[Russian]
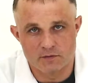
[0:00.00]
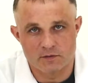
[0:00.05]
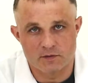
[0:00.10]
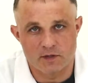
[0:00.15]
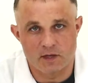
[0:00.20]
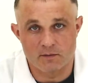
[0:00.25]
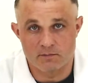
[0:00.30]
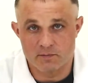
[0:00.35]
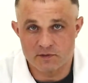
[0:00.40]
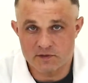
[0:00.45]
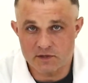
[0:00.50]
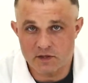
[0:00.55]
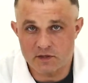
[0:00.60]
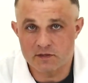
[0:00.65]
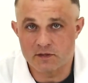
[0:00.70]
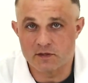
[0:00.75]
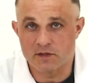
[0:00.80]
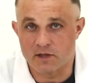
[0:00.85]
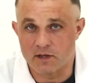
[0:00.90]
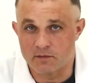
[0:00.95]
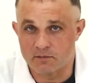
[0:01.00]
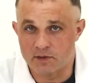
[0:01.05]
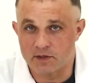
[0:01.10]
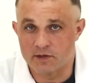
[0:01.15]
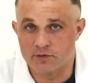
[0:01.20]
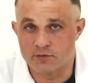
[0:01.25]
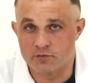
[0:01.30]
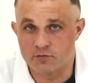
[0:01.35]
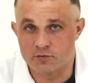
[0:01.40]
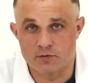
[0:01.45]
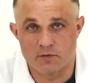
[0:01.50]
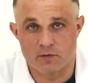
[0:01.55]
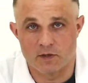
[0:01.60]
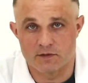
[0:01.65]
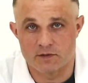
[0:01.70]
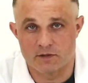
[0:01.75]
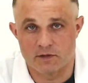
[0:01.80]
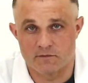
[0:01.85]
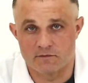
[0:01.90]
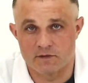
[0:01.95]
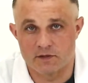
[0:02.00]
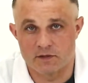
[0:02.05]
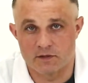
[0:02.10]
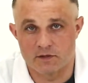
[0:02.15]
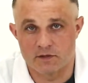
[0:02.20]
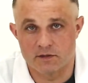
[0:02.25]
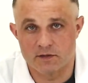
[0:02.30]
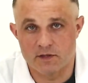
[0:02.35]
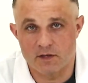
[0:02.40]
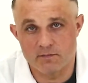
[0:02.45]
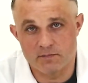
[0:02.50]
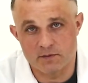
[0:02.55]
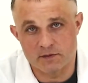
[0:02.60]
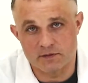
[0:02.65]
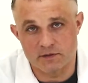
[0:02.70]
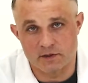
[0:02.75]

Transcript: и обязательно обратную связь на всех этапах,